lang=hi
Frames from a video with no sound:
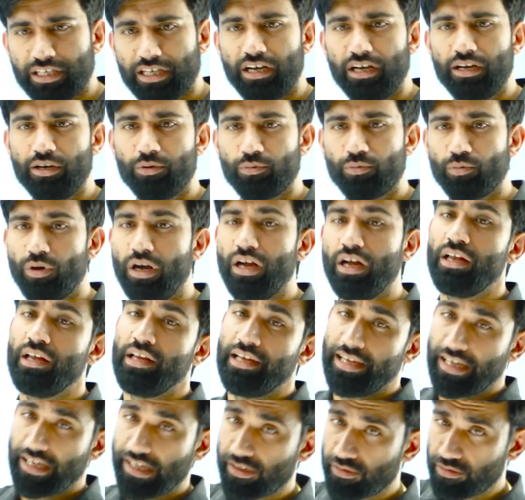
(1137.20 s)
कहाँ हुआ
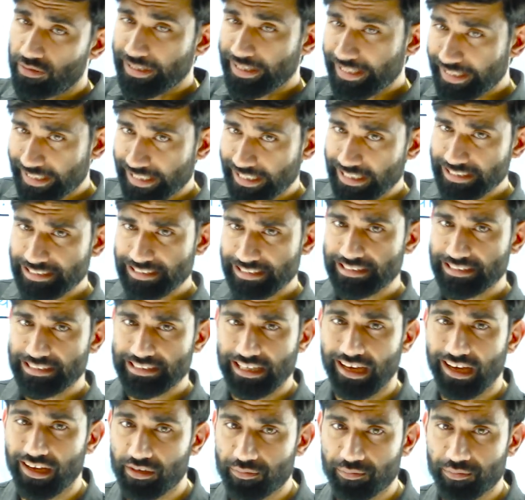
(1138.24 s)
इन्होंने किस
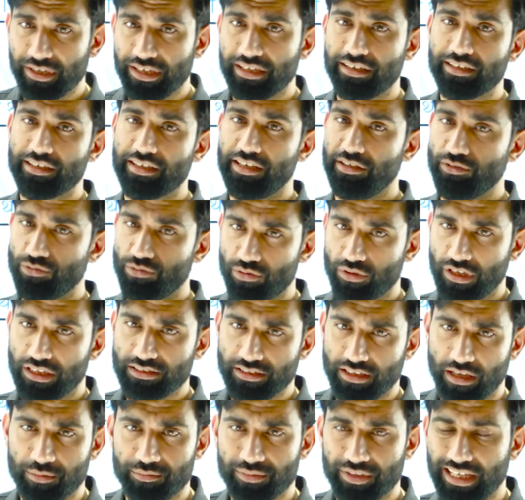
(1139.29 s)
स्थान पर अंग्रेजों का
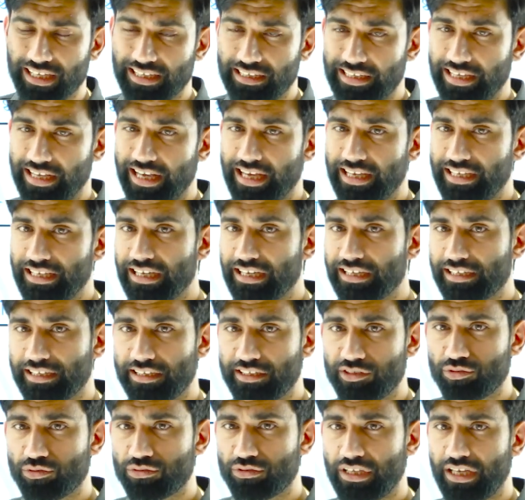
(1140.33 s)
सामना किया या
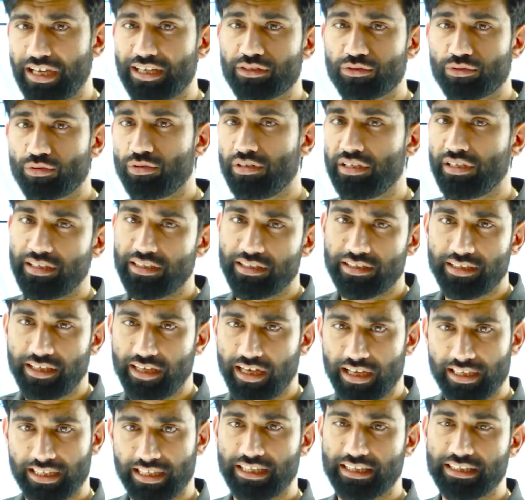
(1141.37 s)
अंग्रेजों से आंदोलन
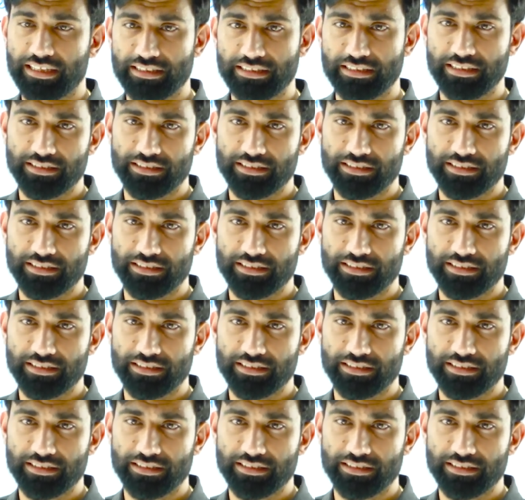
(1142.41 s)
लड़ा या किस